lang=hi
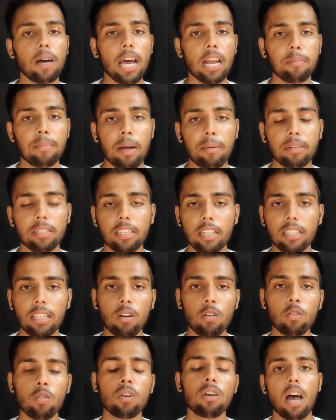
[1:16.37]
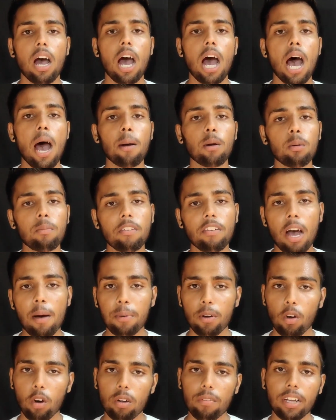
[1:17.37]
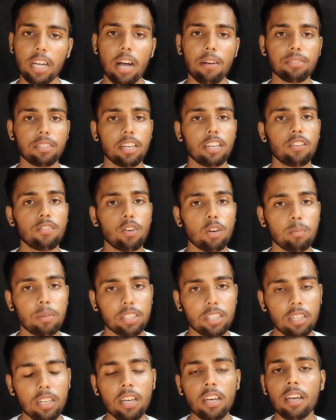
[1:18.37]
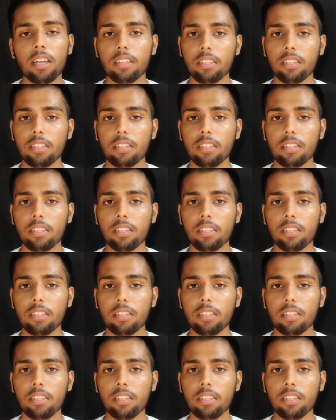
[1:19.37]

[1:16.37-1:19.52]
के बारे में अपडेट देता हूँ आपको मैं वहाँ पर और भी काफ़ी सारी इन्फॉर्मेशन